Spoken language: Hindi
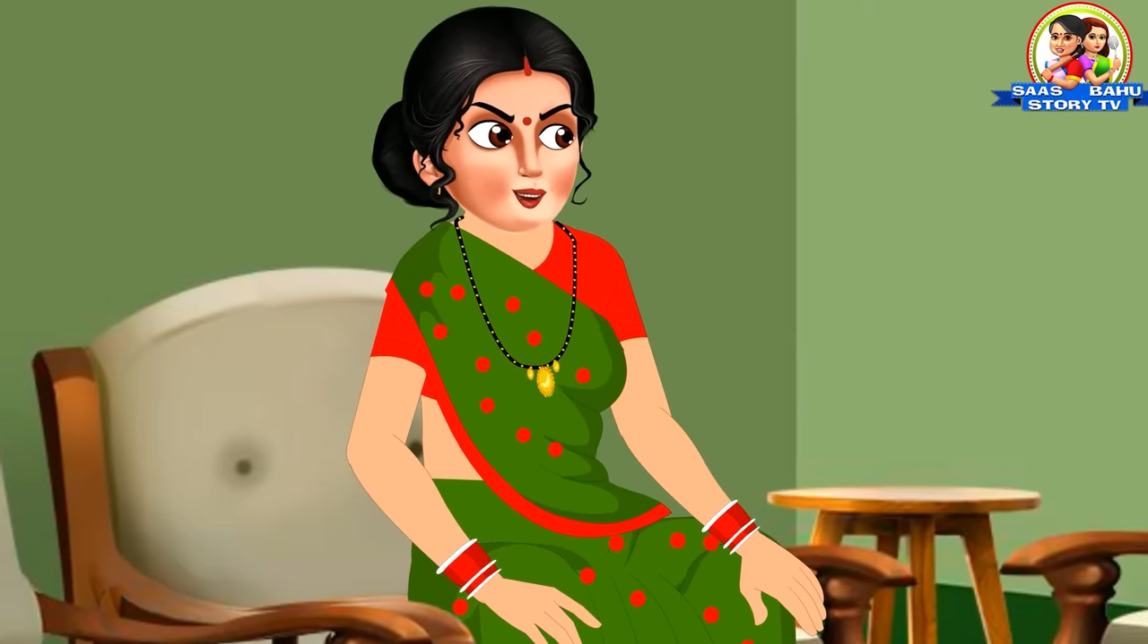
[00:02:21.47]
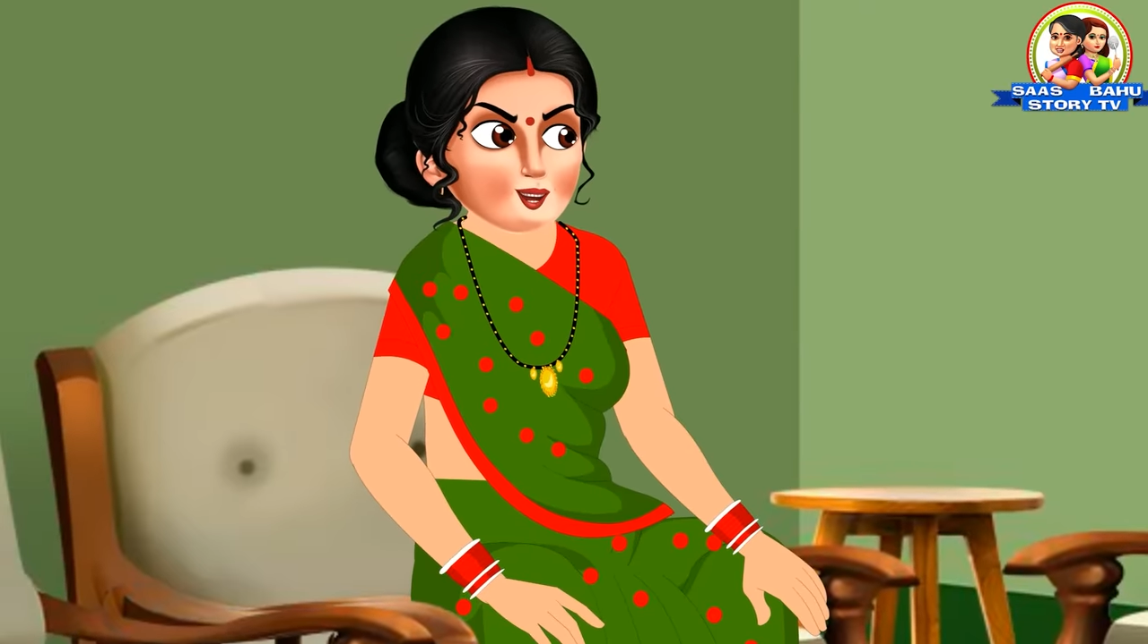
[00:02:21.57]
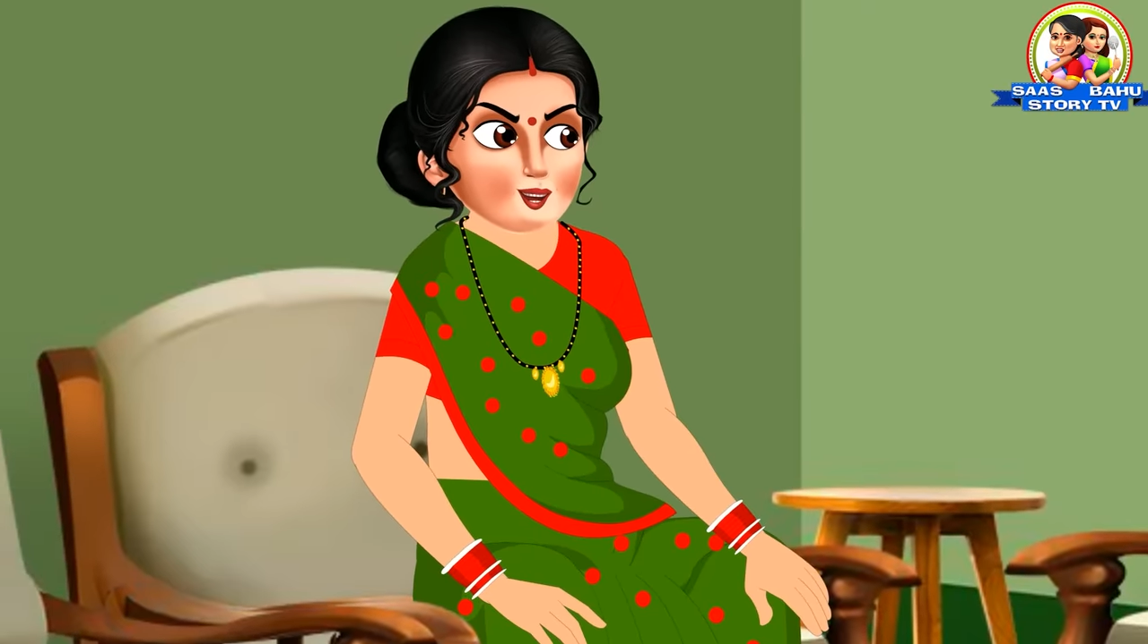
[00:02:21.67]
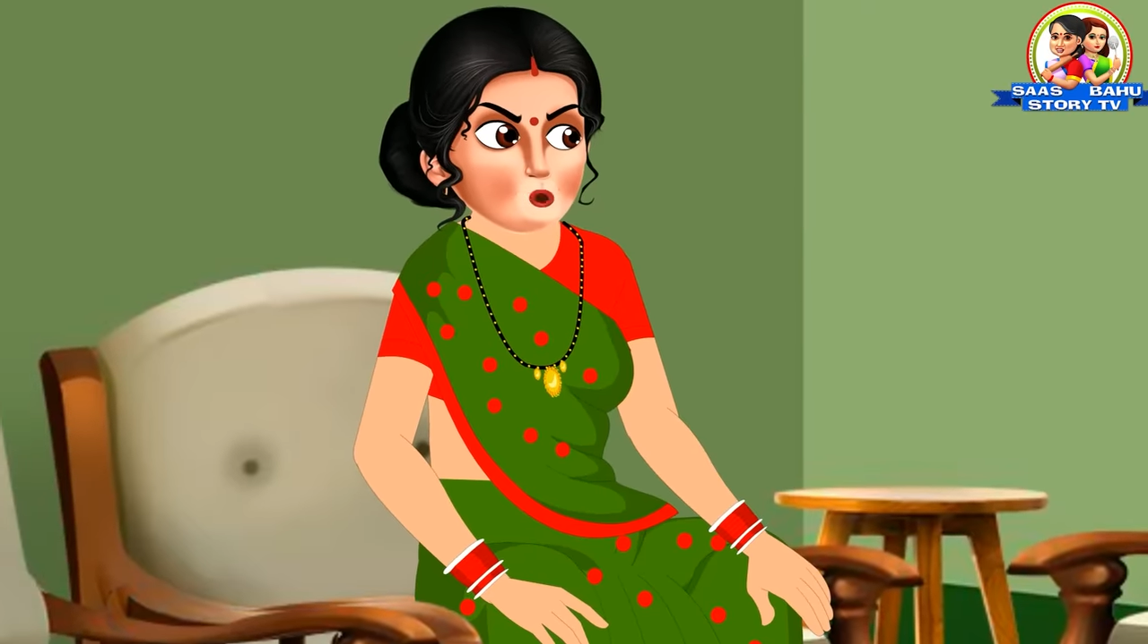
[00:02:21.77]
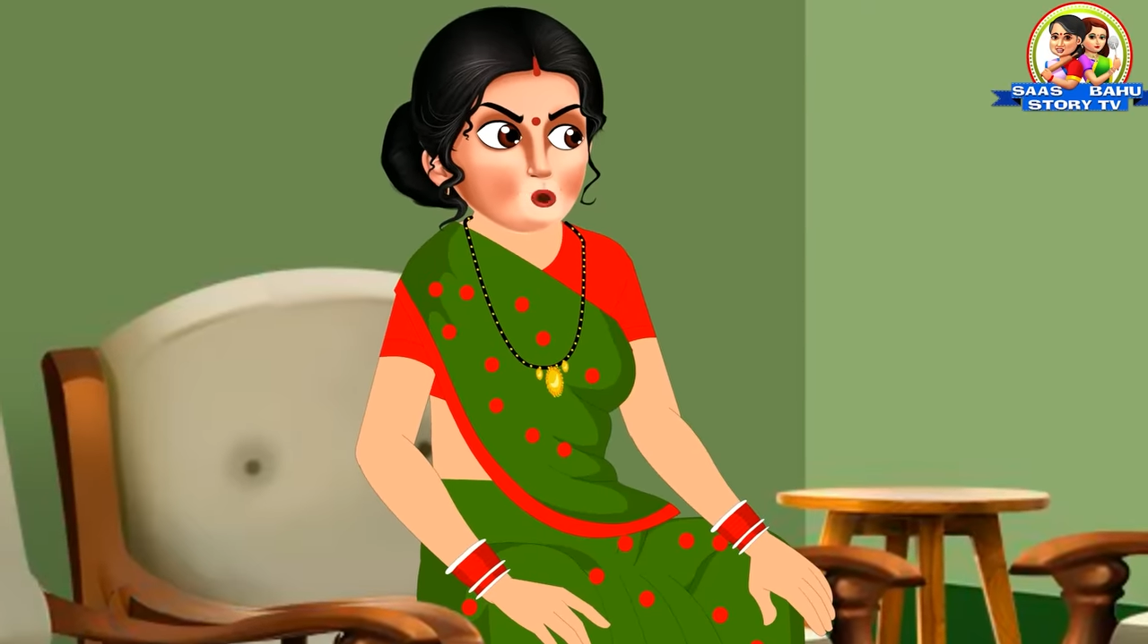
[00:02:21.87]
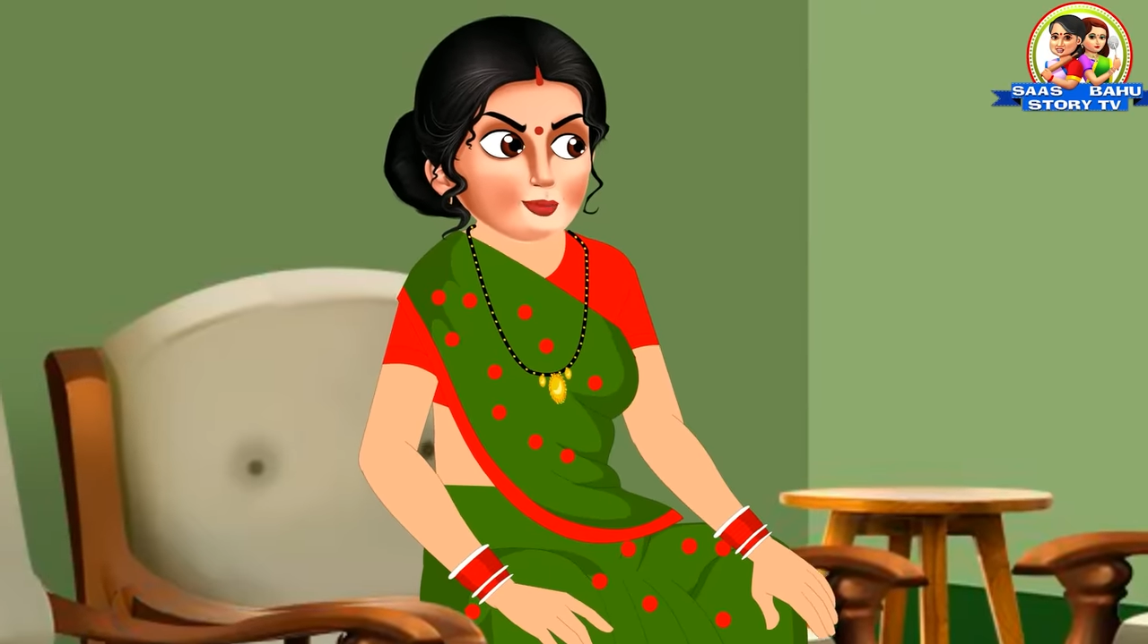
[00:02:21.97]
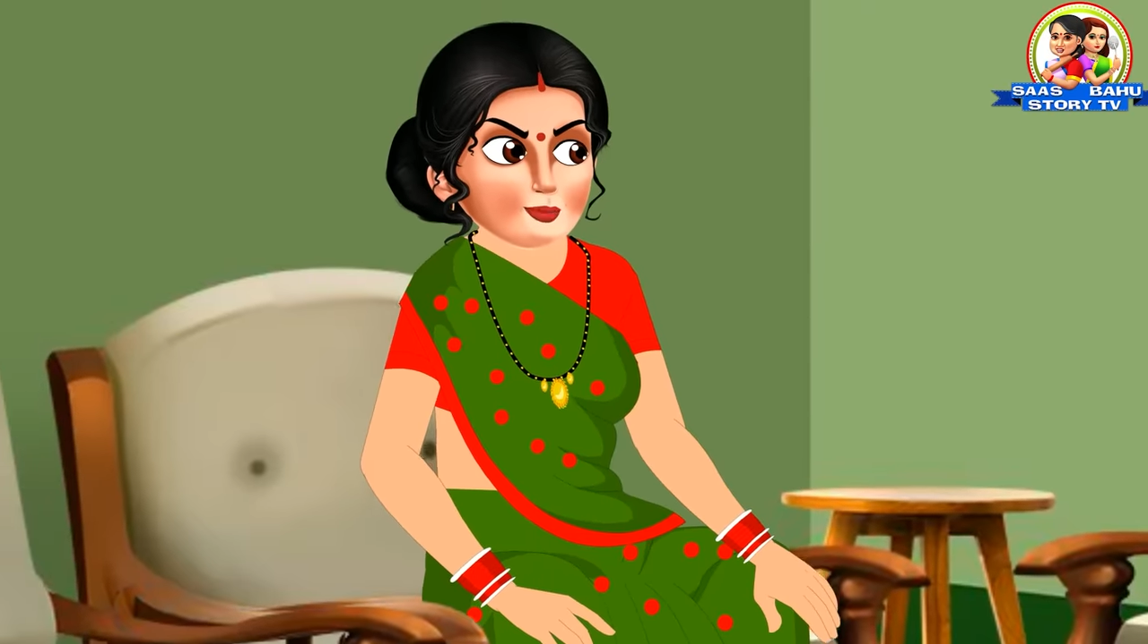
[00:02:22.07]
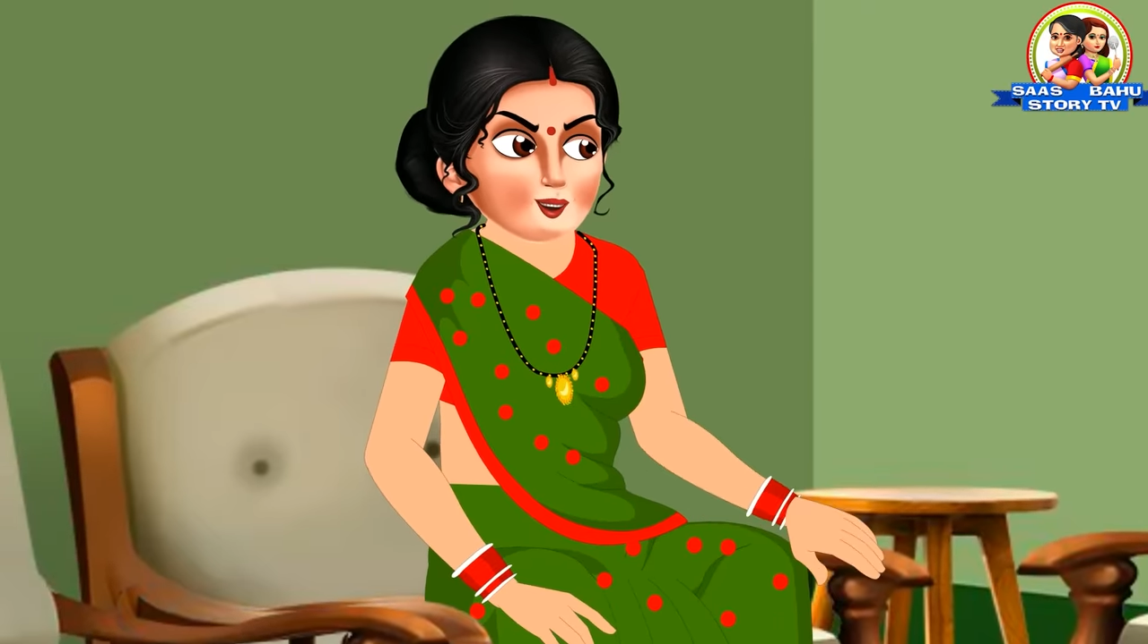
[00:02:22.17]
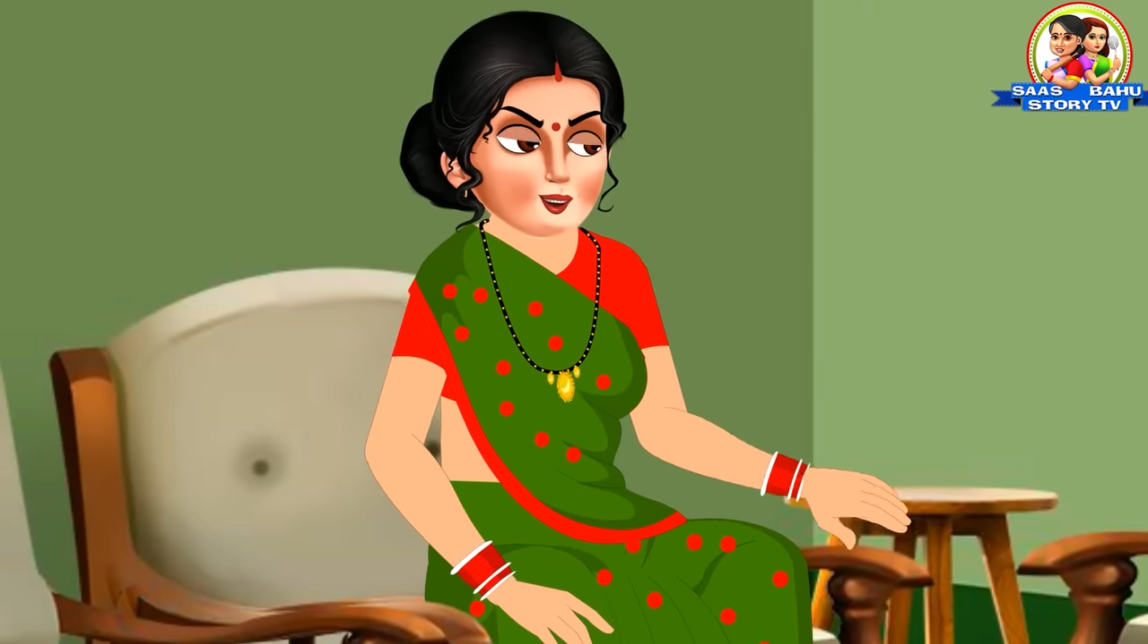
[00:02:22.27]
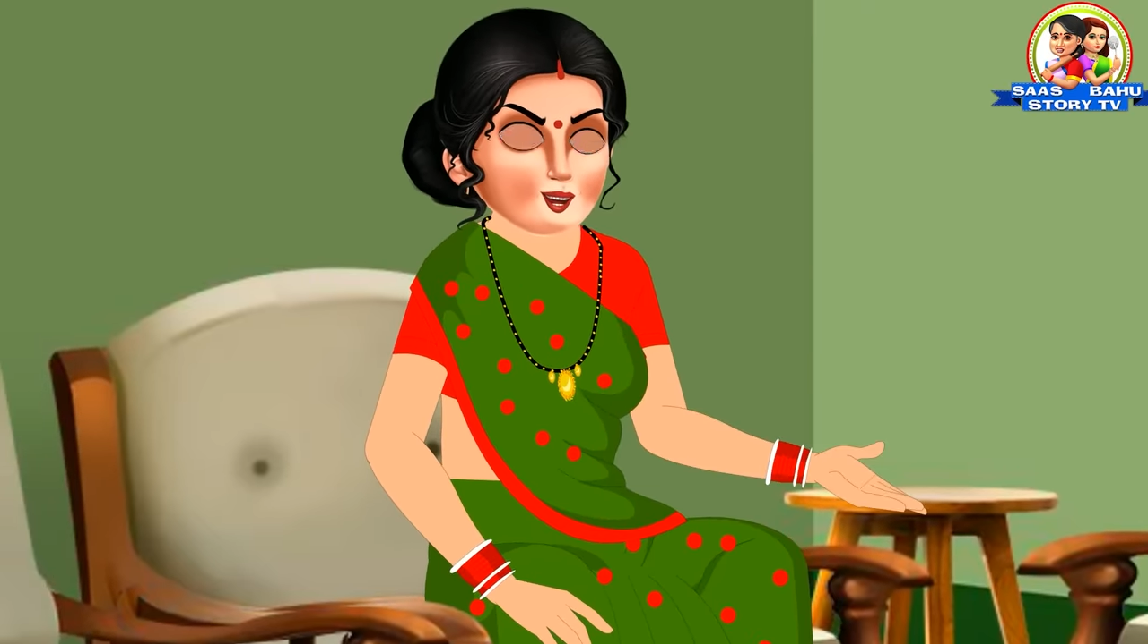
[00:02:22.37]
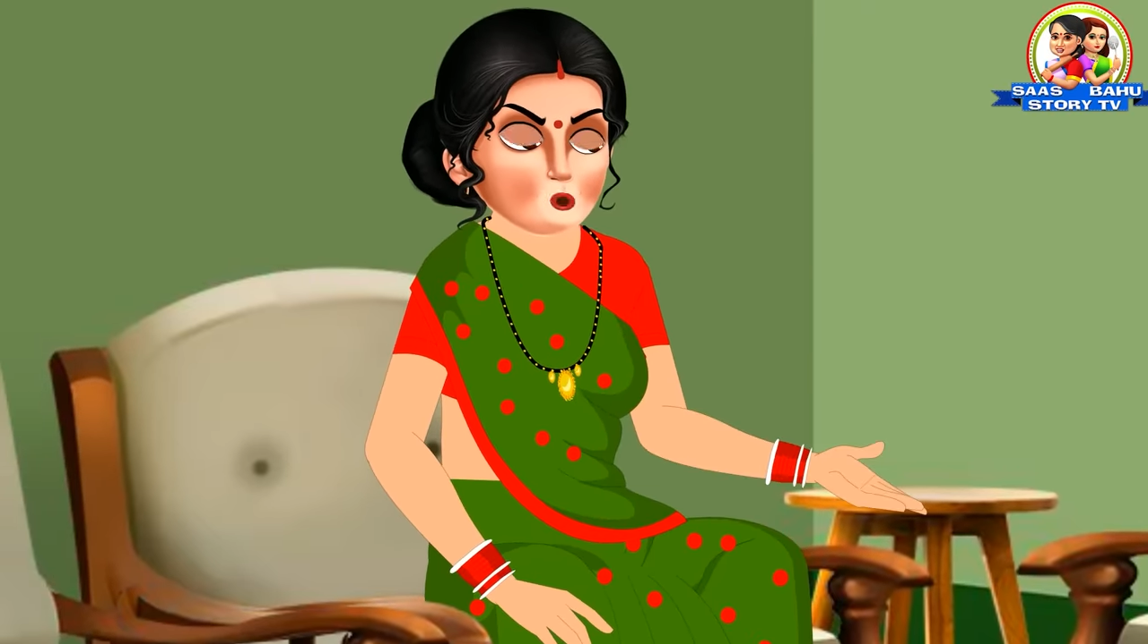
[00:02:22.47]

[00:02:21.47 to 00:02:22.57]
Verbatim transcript: जबान मत लड़ाना